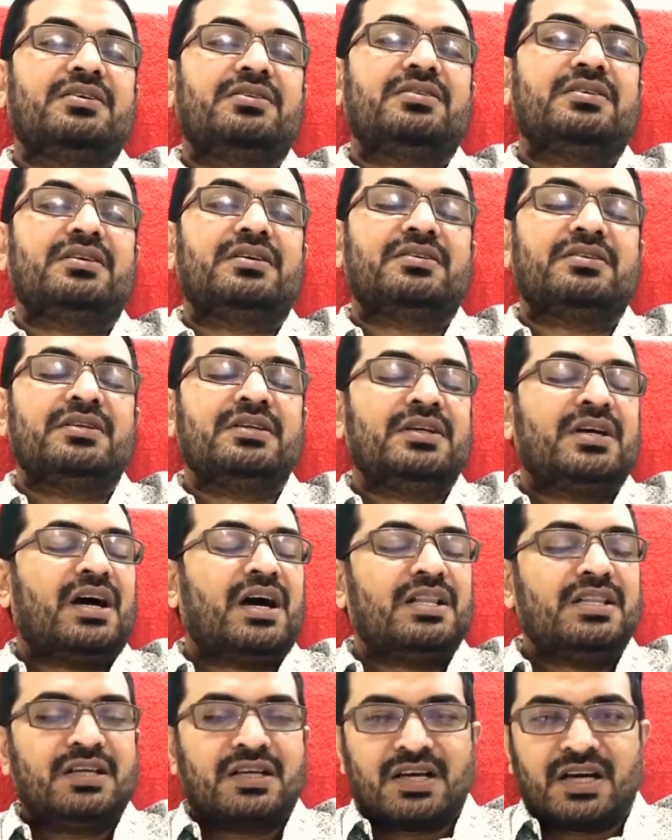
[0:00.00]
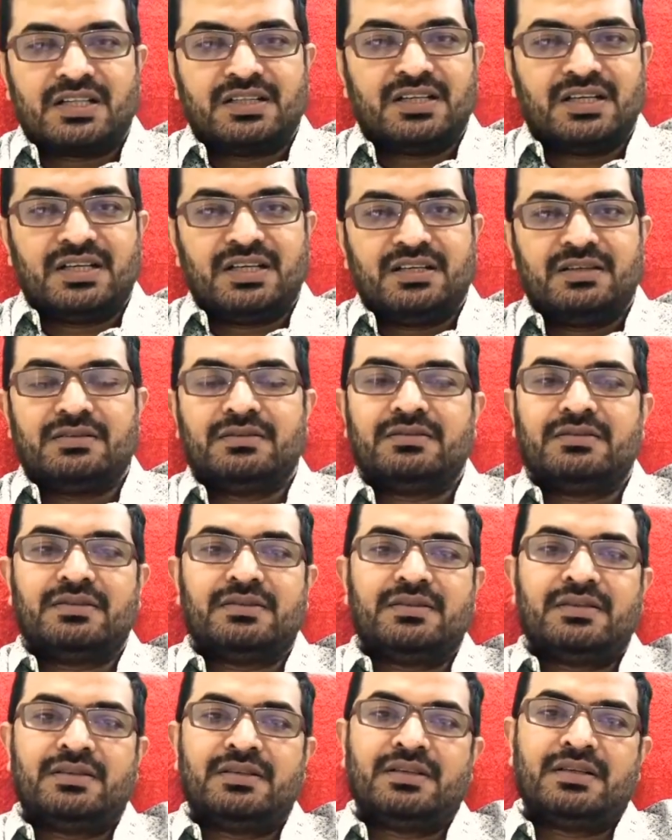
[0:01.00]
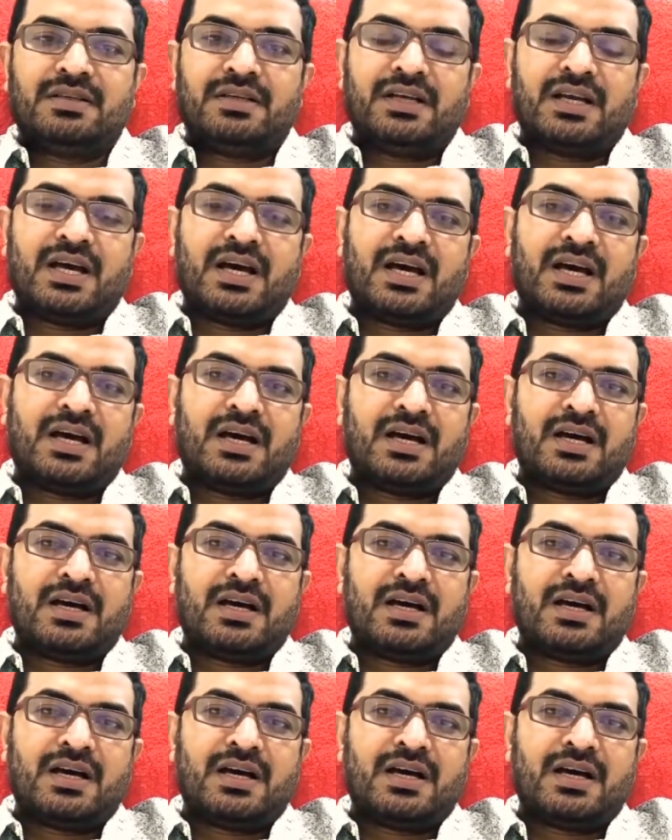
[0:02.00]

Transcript: కంటున్నారు అది కాదండి నా